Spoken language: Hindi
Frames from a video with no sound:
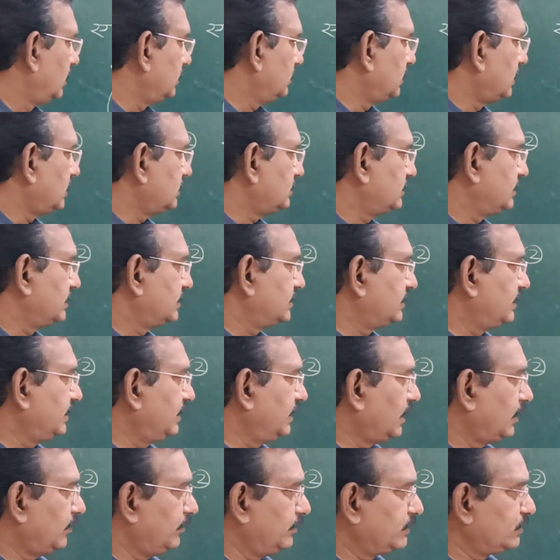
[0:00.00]
अर्थात
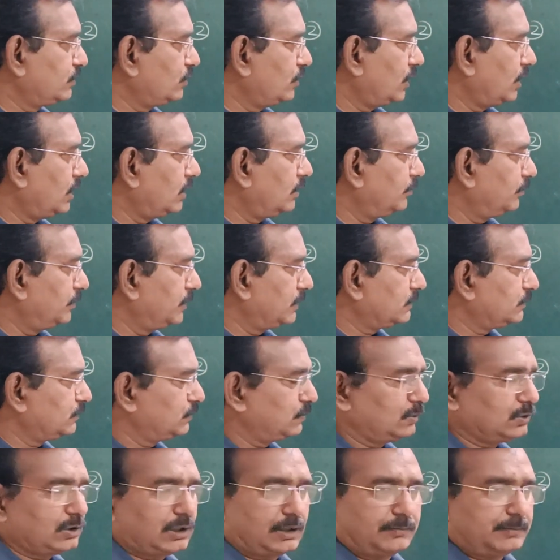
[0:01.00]
सिक्सटीन एम स्क्वायर प्लस
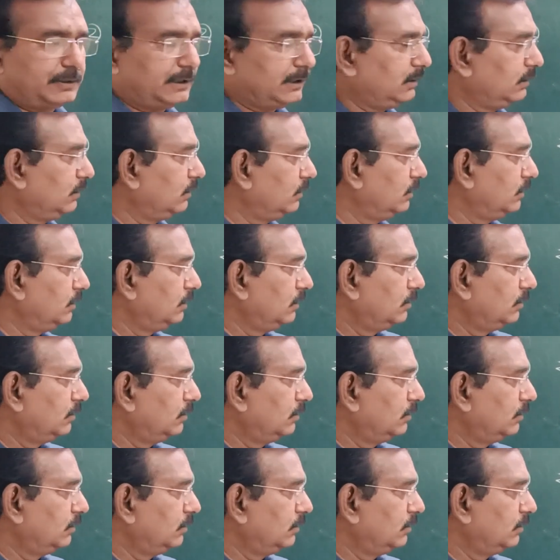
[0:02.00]
फोर एम एन